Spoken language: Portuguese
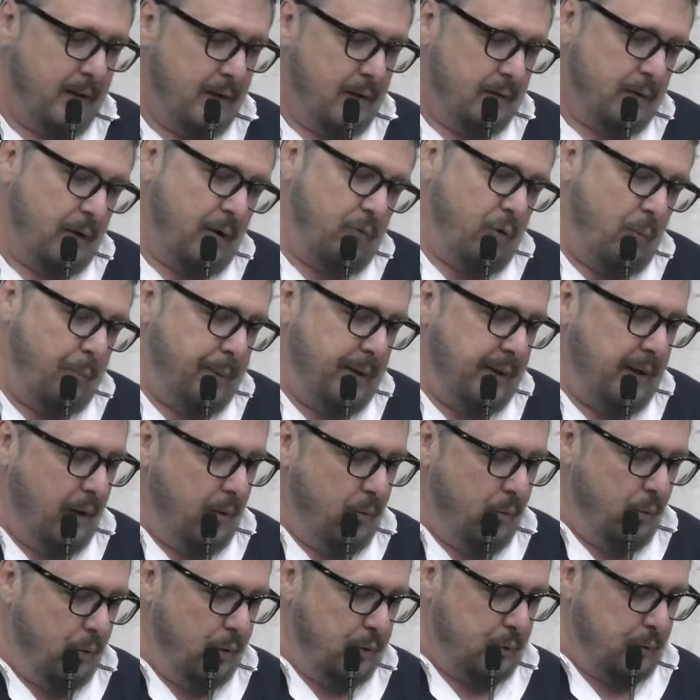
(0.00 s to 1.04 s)
Então vou pegar
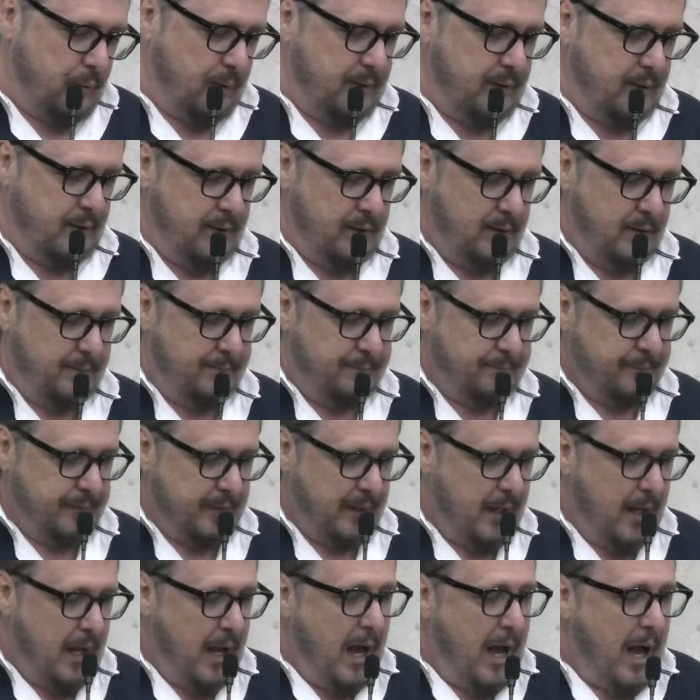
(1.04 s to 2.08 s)
um outro aqui.
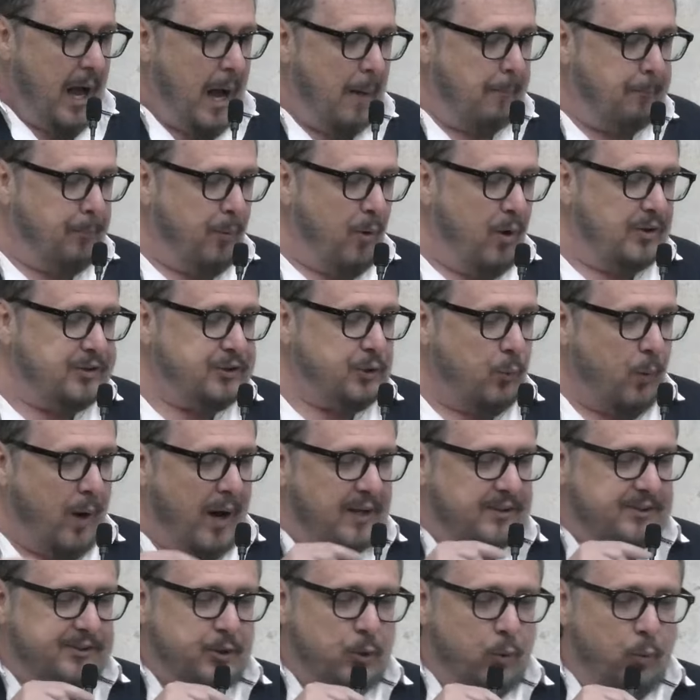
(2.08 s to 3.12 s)
Após
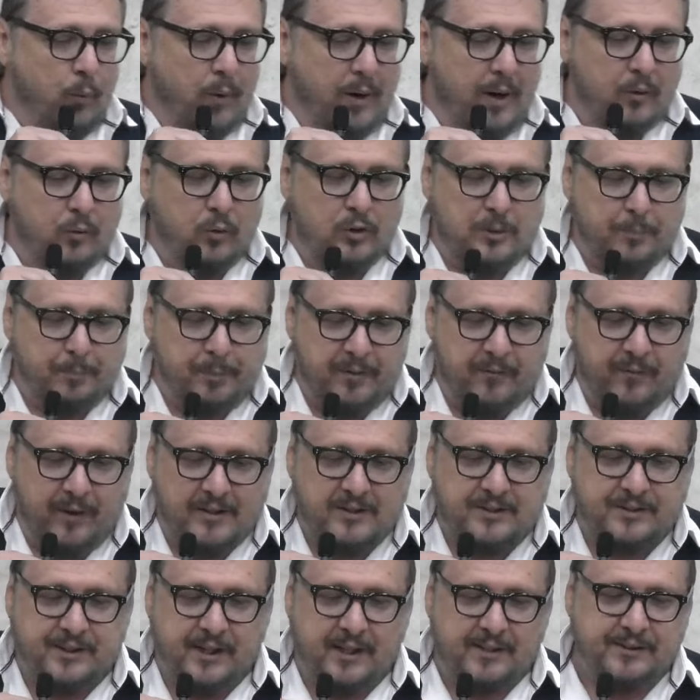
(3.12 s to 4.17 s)
quase um ano de
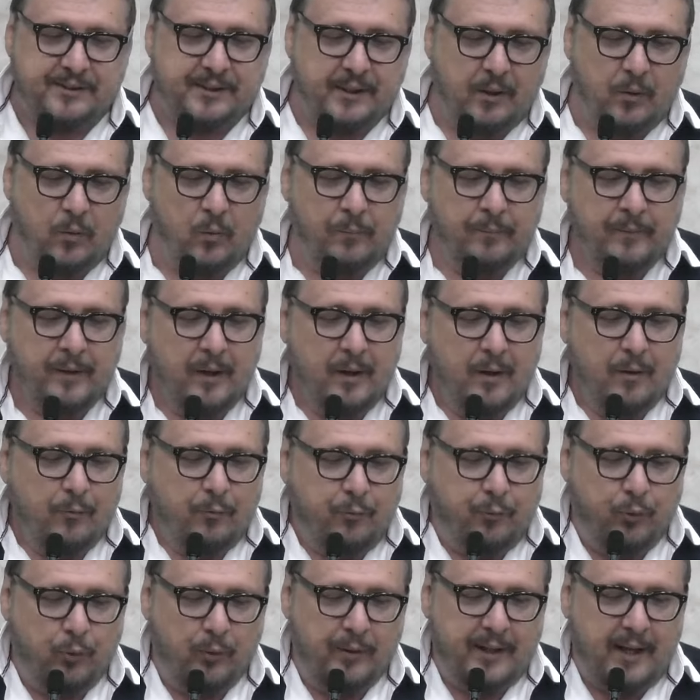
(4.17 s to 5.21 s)
privatização,
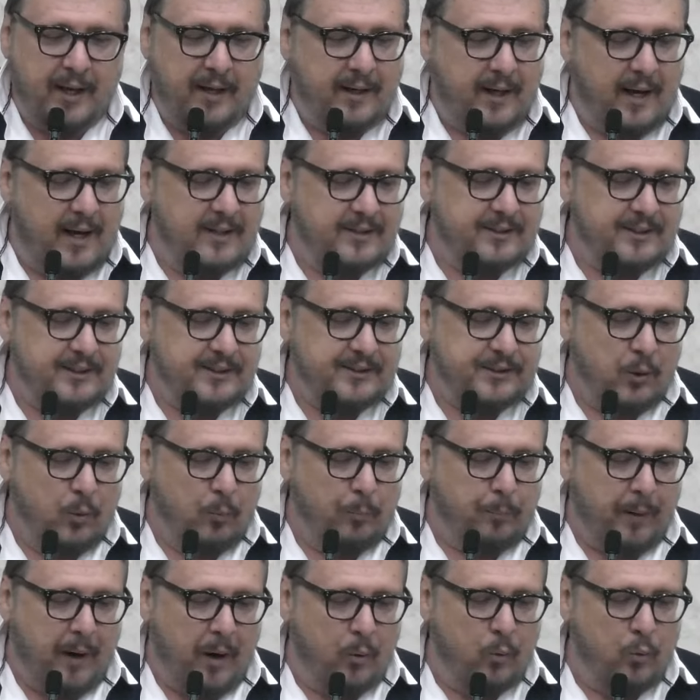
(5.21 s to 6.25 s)
funerais em São
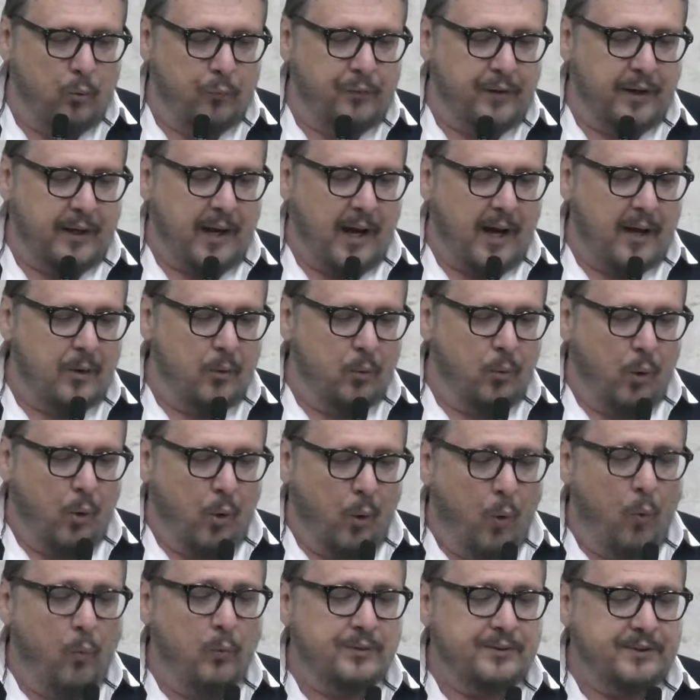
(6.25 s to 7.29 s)
Paulo ficaram
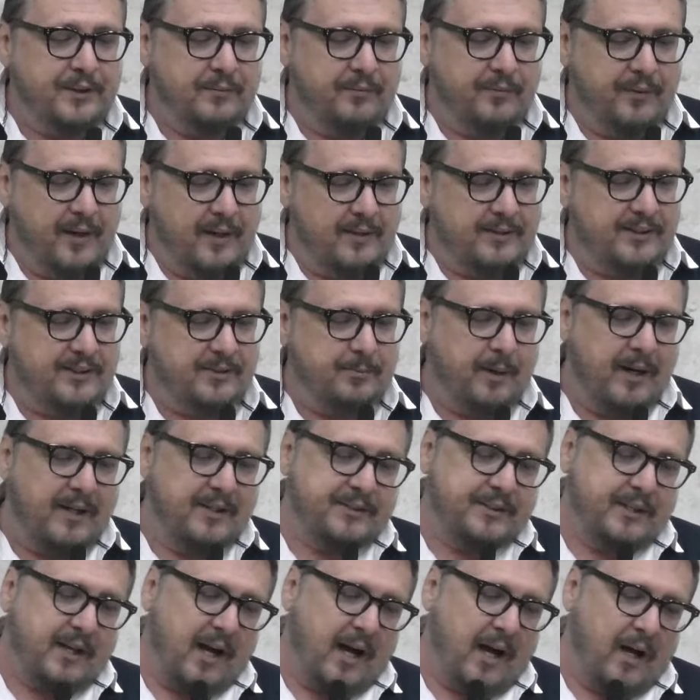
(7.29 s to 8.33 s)
11 vezes
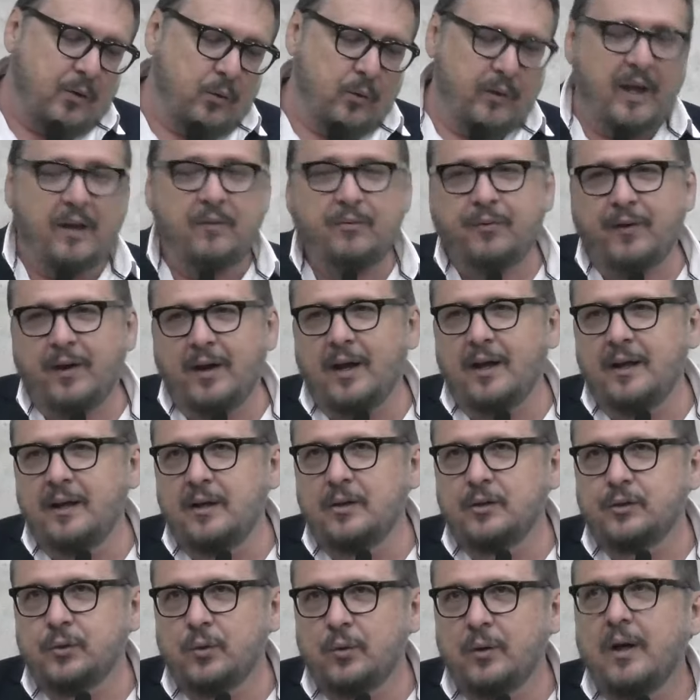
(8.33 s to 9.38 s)
mais caros. Quem fala
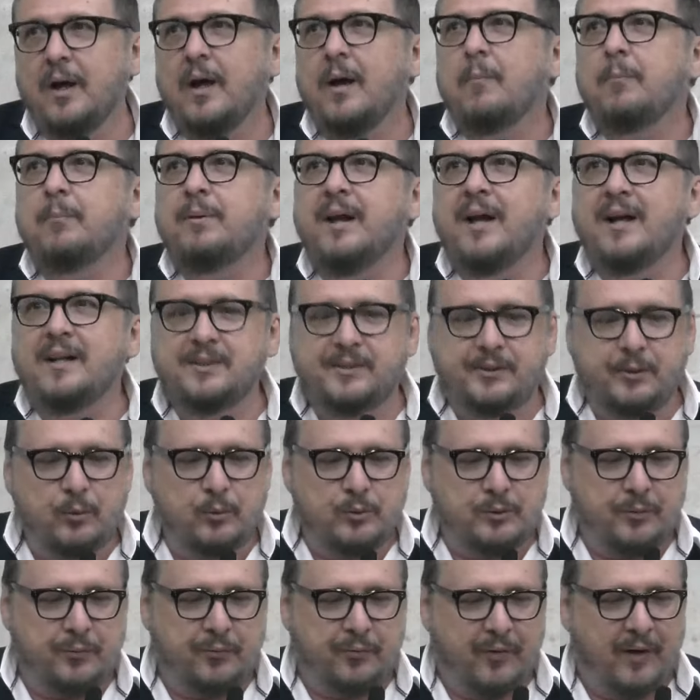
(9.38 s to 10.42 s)
isso? Brasil
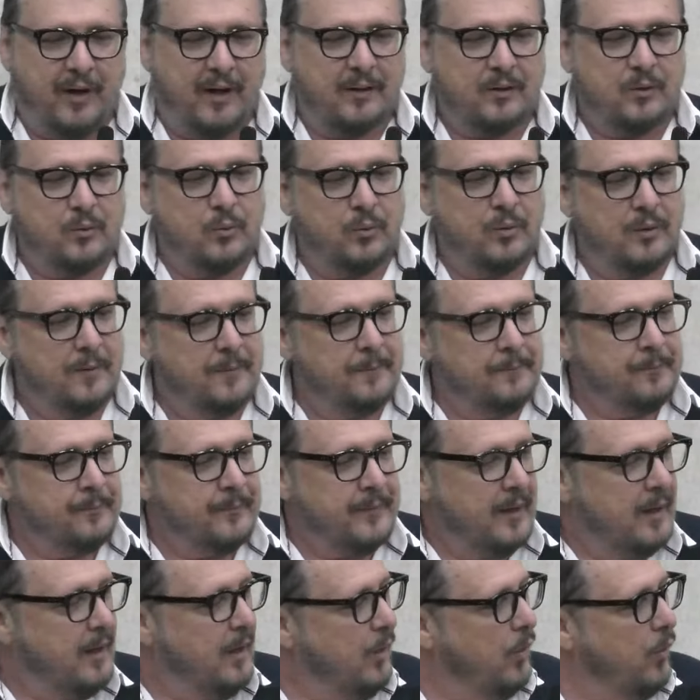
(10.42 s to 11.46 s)
de fato.
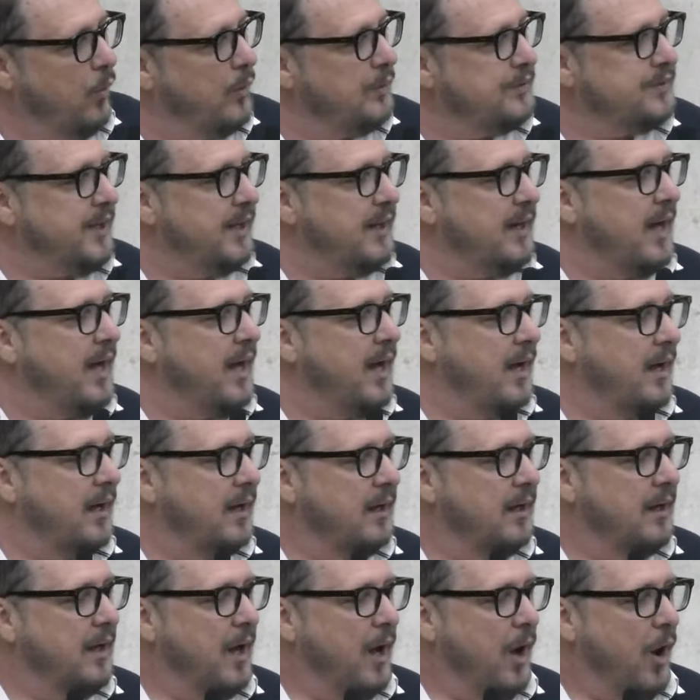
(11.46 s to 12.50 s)
Ou sei lá,
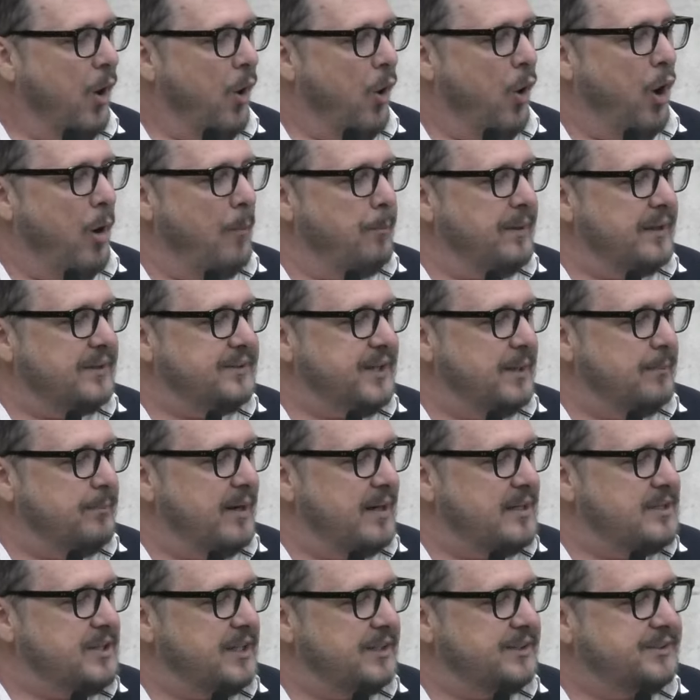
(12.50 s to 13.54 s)
obras
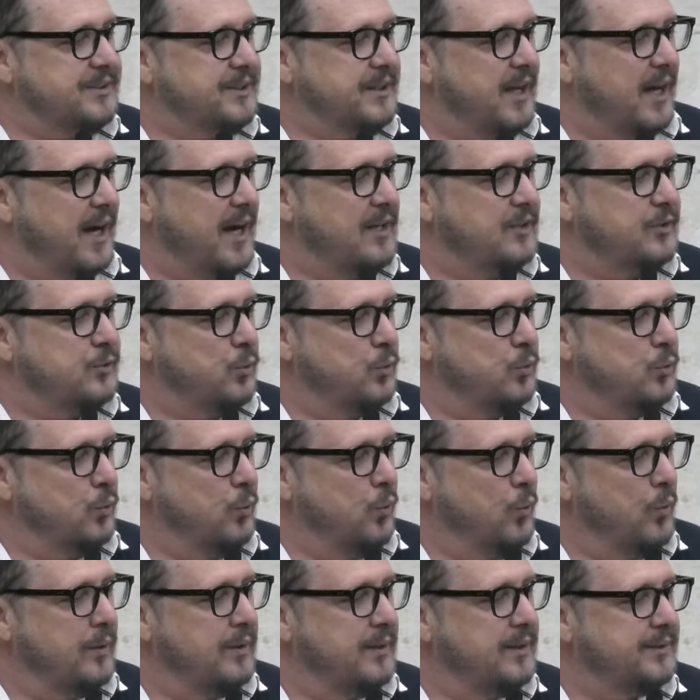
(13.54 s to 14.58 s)
emergenciais do
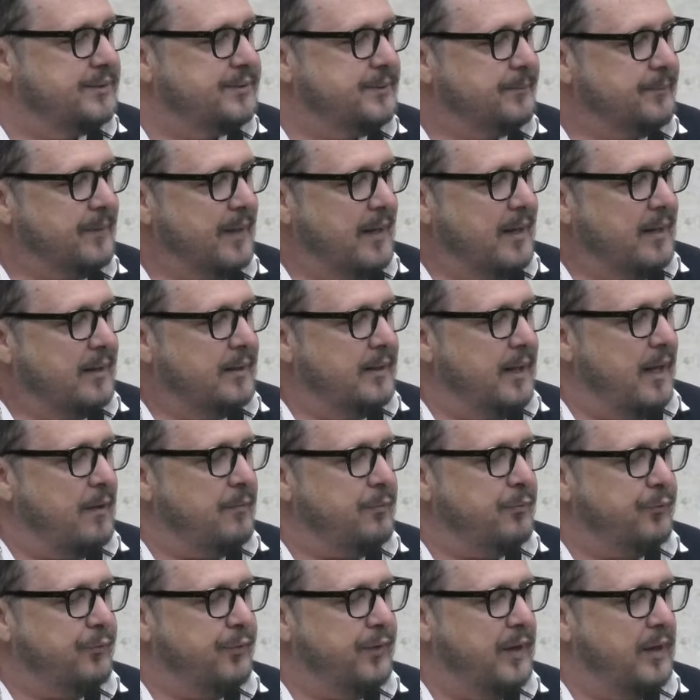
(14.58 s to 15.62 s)
Nunes
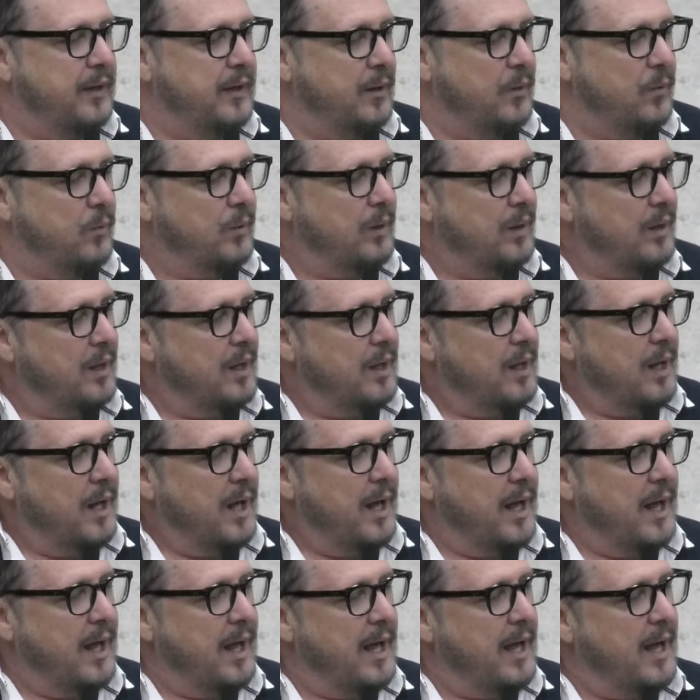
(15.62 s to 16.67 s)
definham
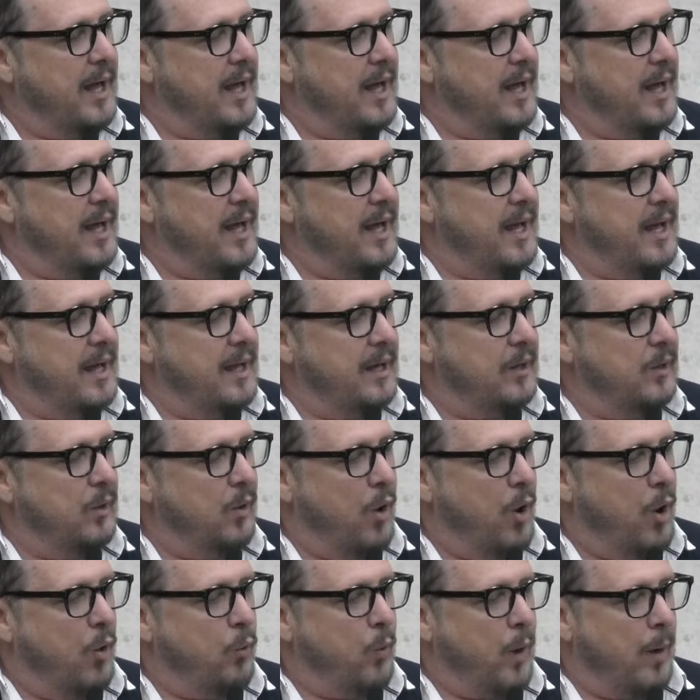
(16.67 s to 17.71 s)
é,
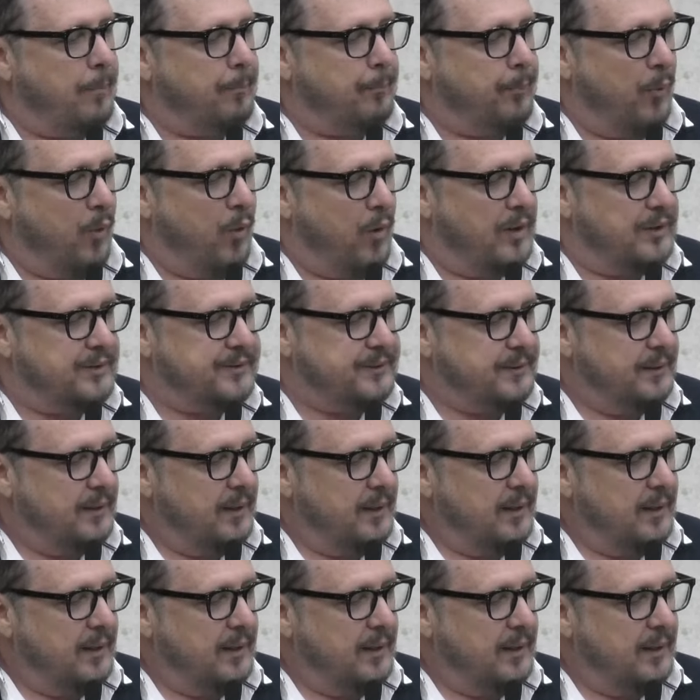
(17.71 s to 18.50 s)
logo após